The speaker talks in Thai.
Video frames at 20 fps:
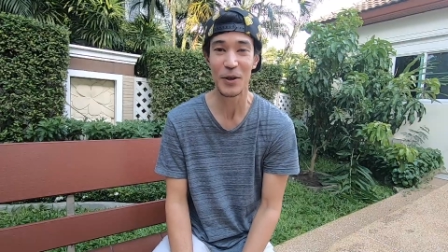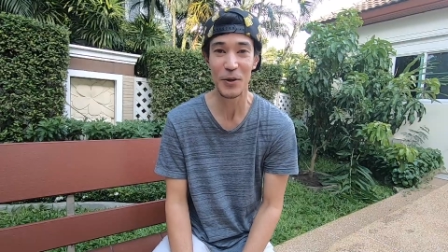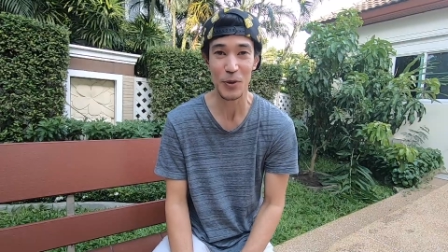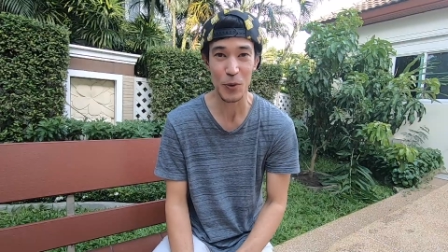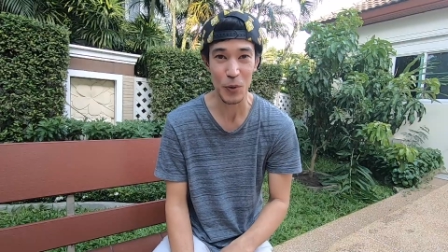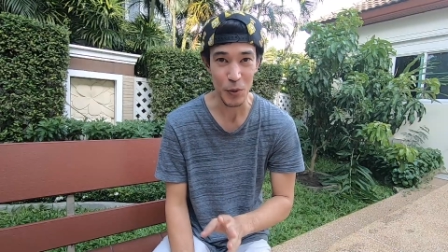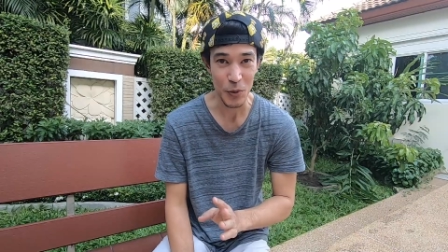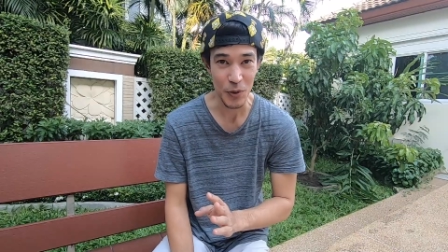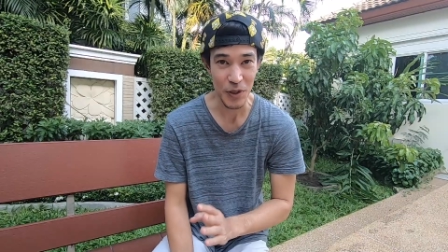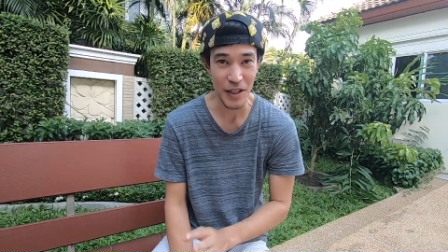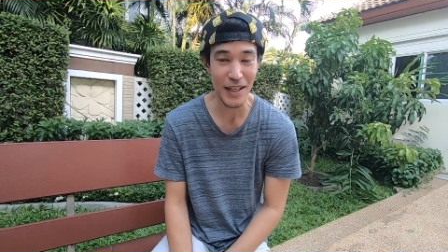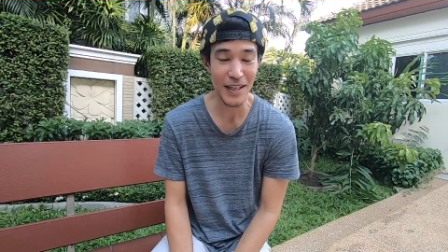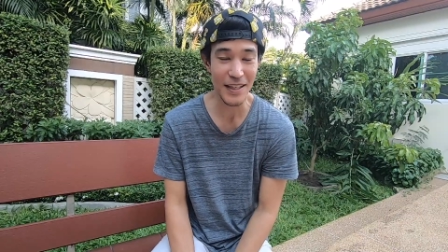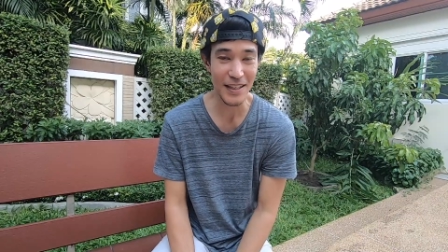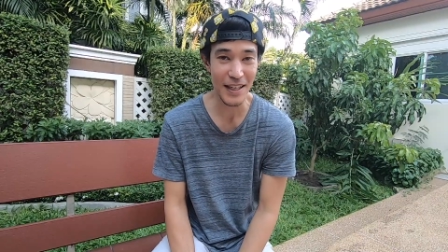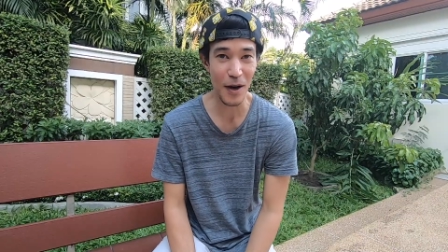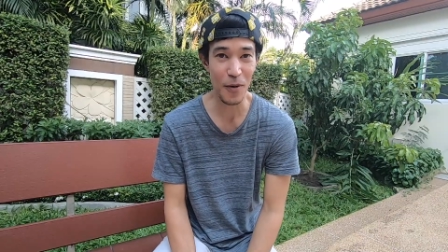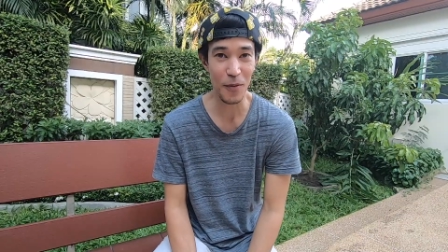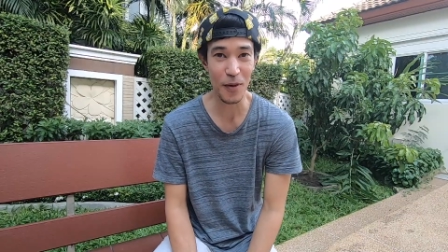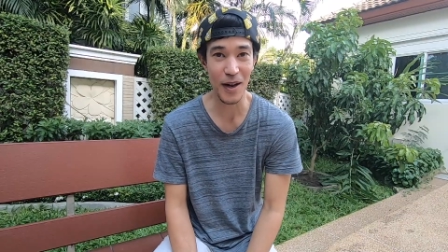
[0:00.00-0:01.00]
อยู่ที่
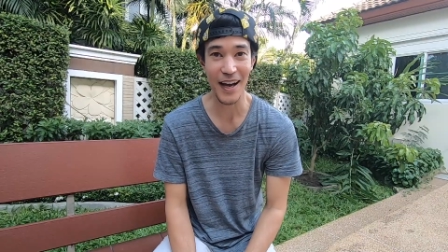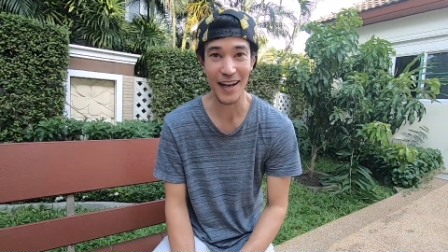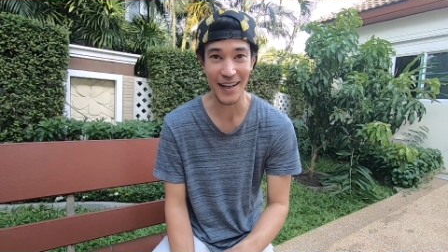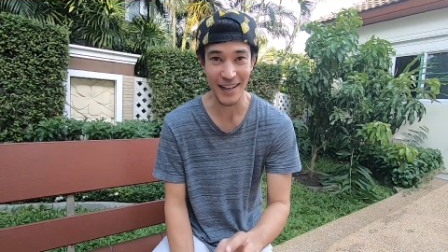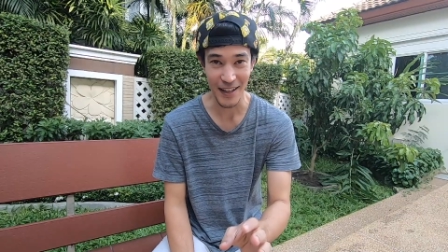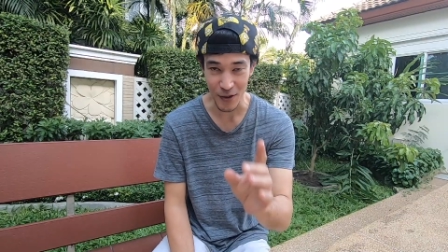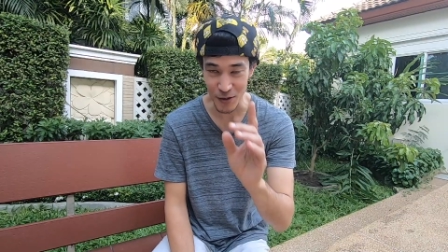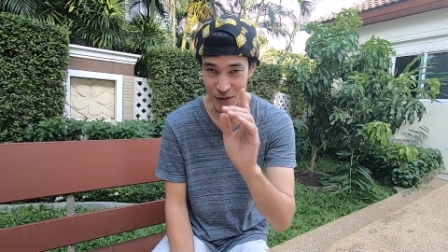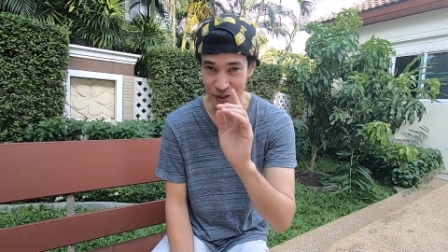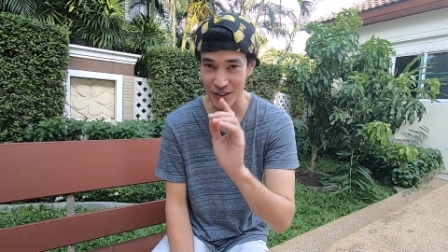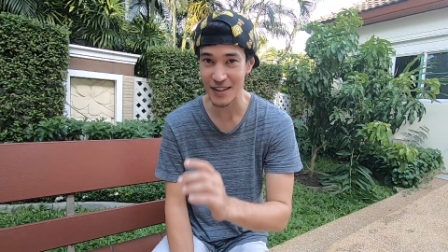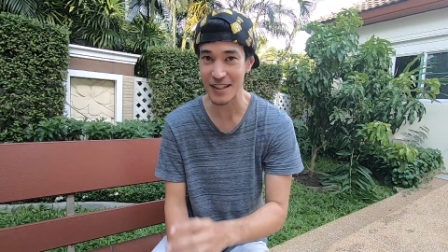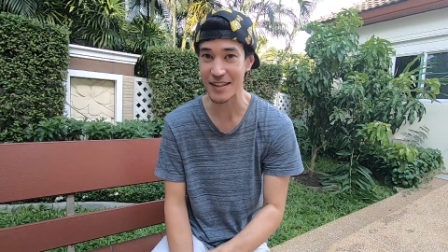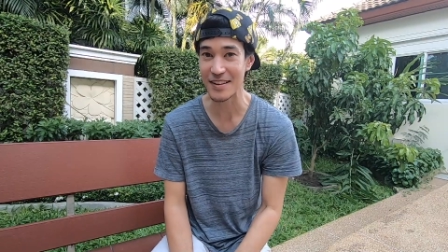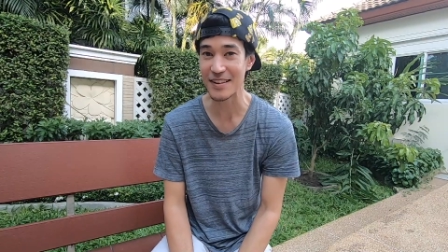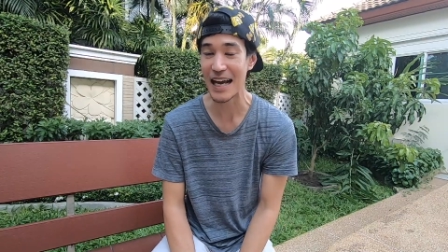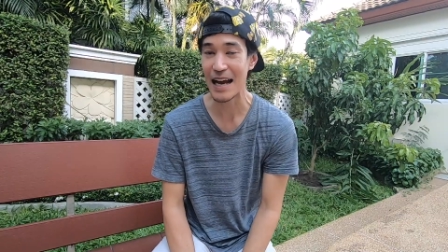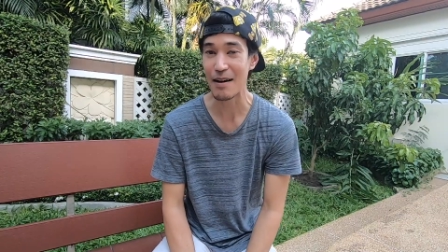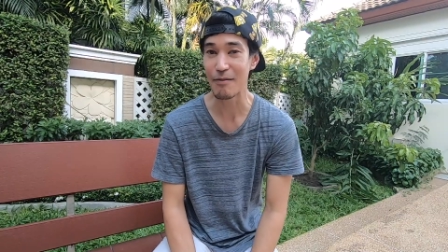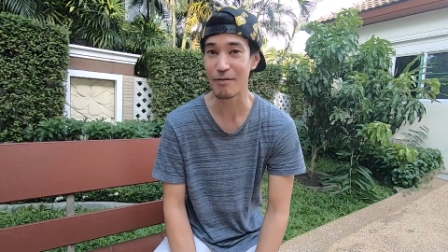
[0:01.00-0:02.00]
เท่าไหร่ เดี๋ยวติด
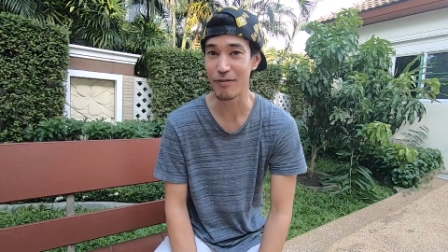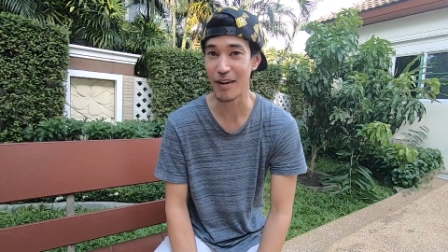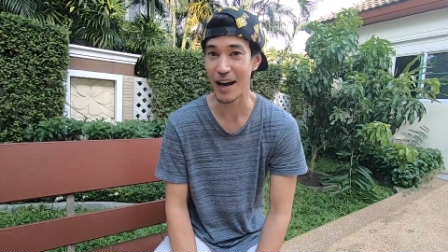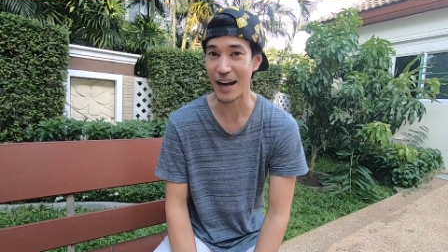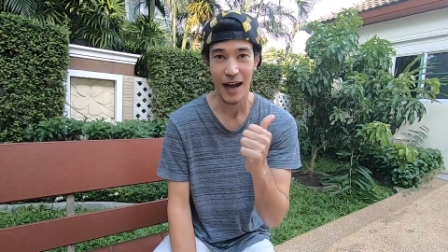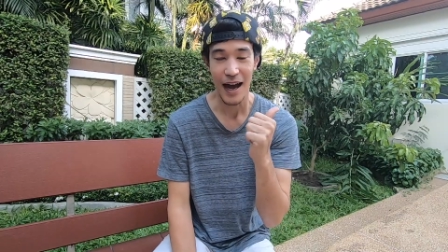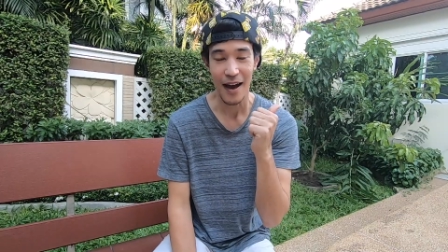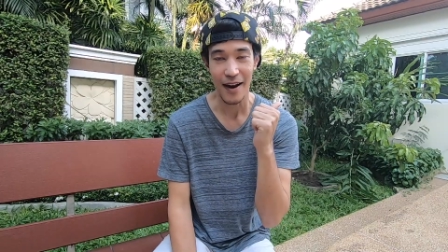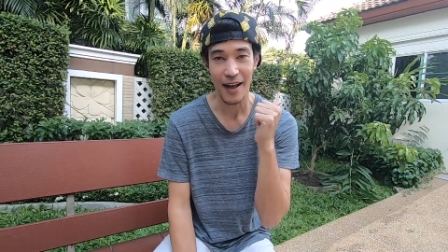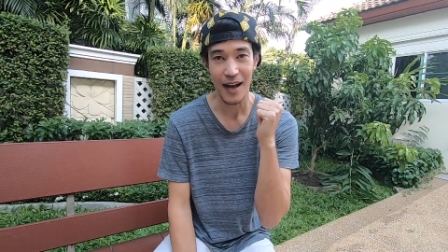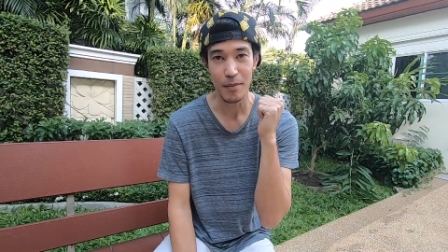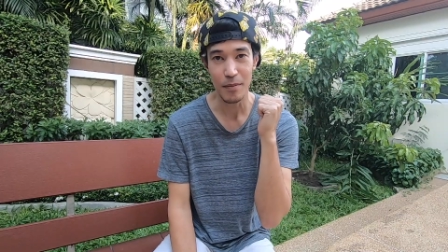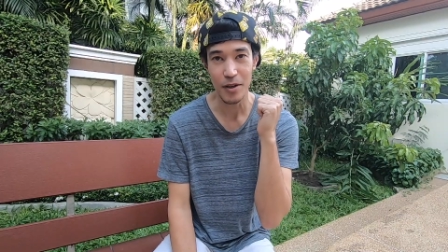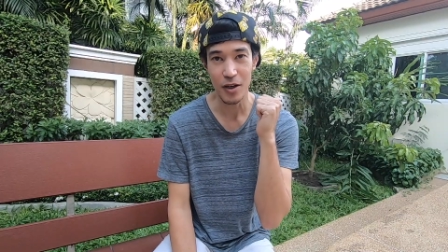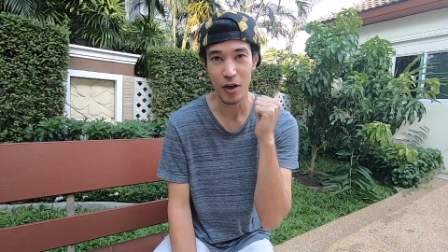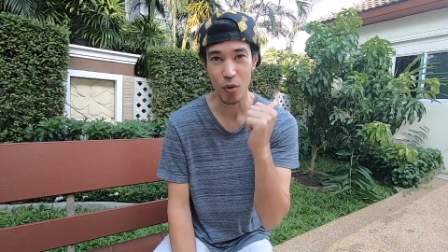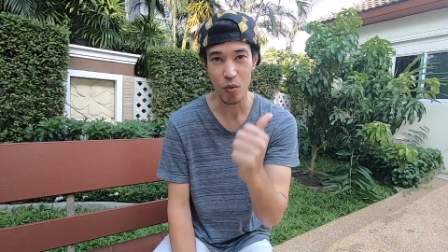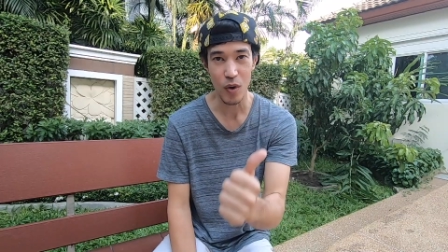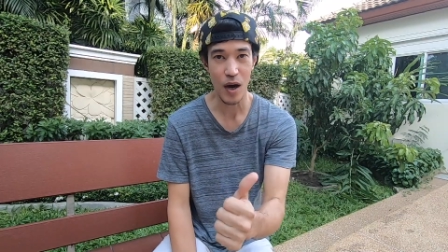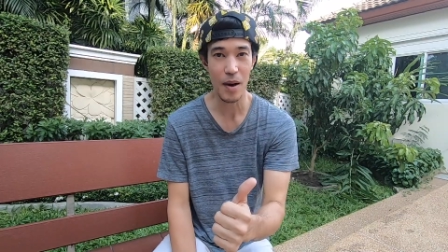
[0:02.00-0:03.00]
ตามฟังเอาละครับเรื่อง
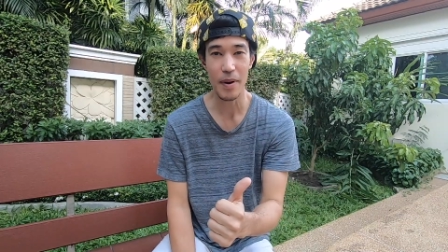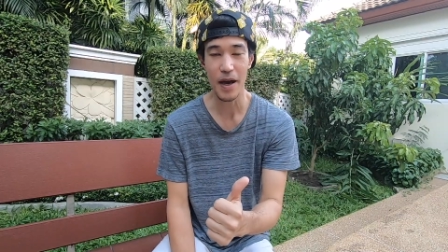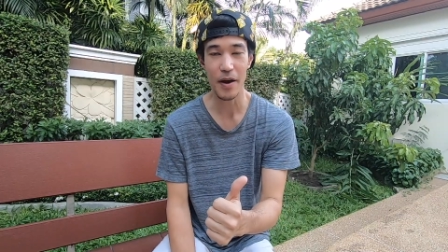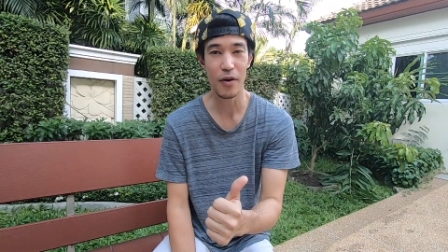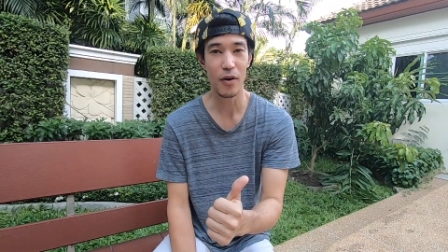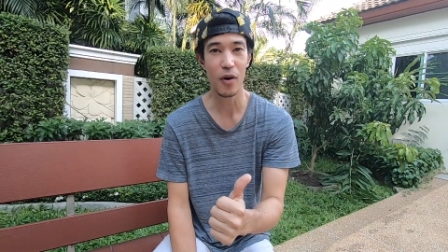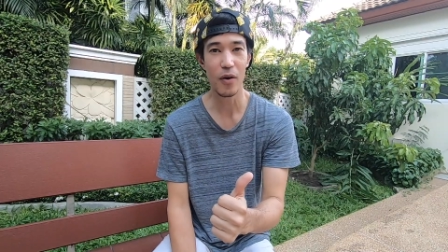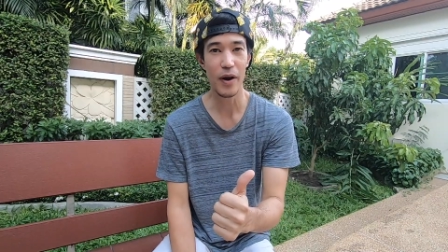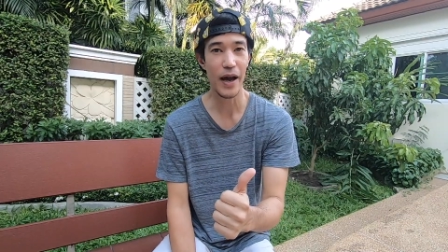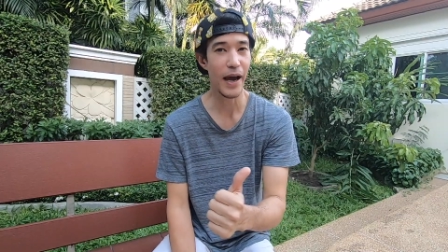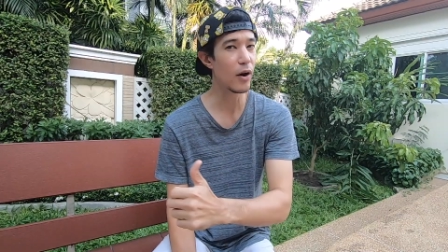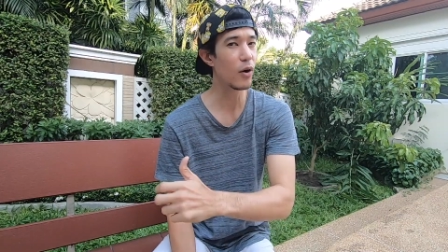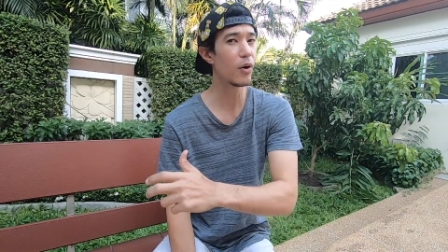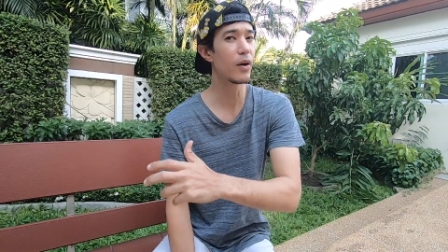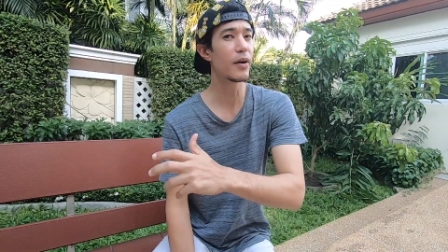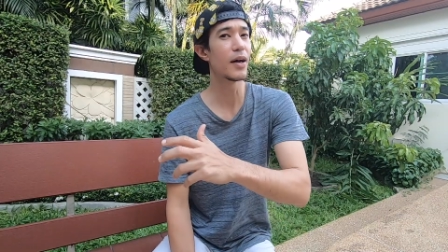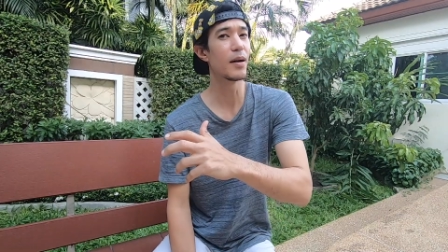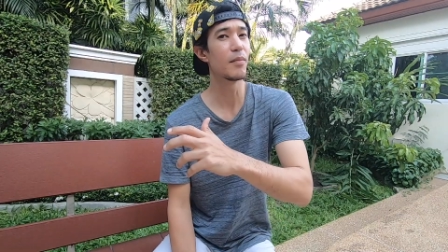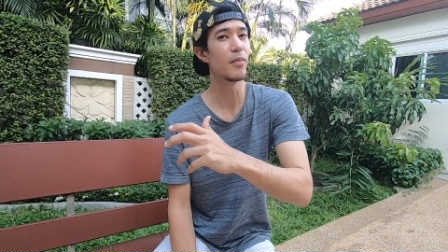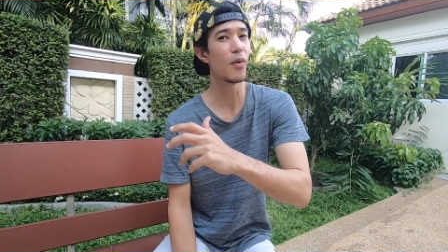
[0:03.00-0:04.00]
ของความแอโร่แอโร่ก
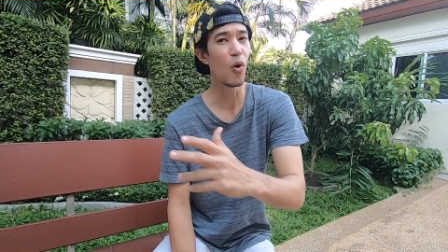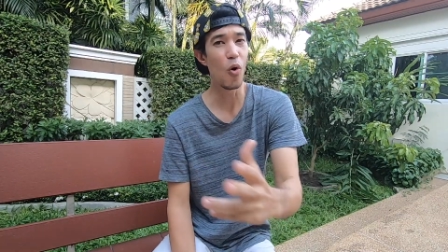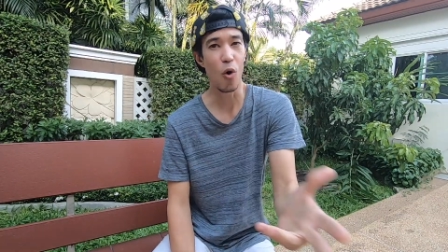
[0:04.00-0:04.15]
ว่าเดิม